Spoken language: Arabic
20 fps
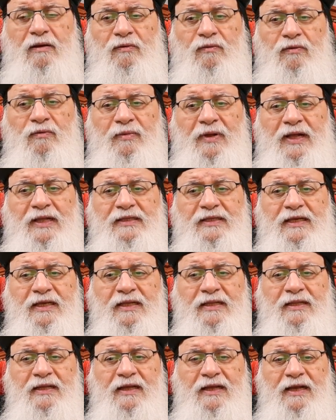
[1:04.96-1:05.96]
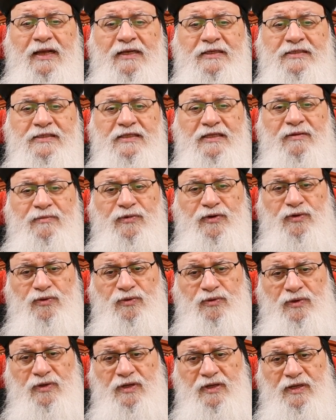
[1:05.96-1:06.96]
وبعد كده أسلم
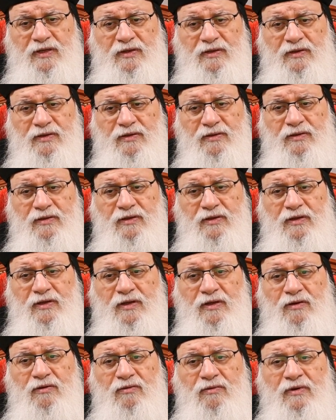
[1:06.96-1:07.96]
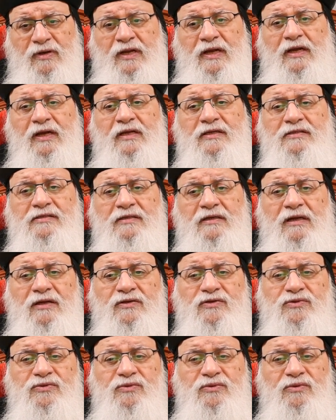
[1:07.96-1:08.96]
الروح ونكس
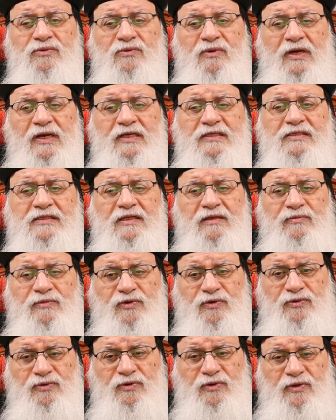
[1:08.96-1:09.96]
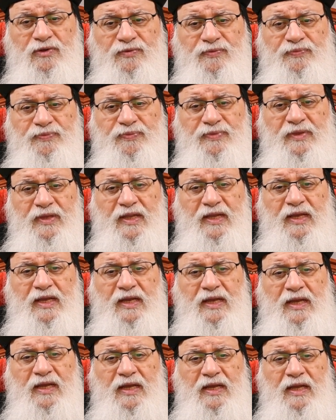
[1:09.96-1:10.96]
رأسه وأسلم الروح
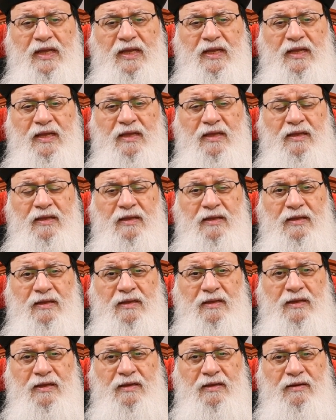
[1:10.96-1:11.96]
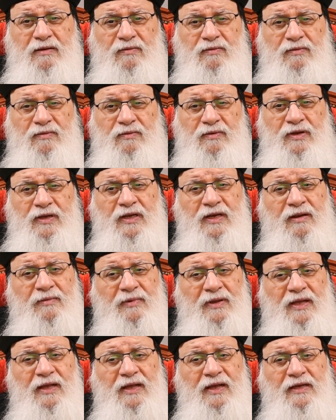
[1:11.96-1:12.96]
آه، وهنا
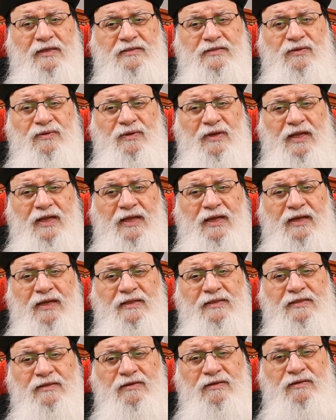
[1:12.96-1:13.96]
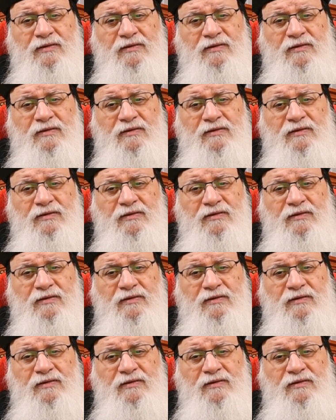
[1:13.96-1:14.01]
بقى عايز أقول حاجة إن